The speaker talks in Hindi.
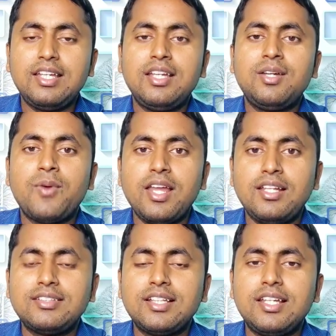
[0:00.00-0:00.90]
है
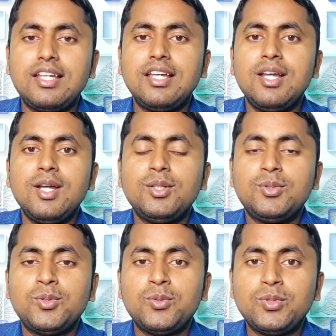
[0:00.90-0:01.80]
वायलेशन है
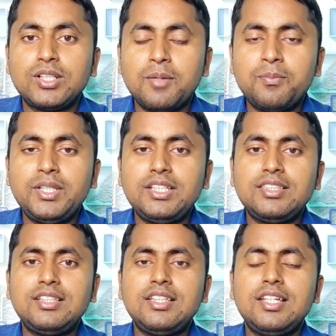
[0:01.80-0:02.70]
तो उन कंपनी के
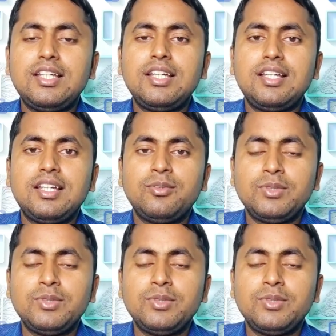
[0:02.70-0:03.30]
जरिए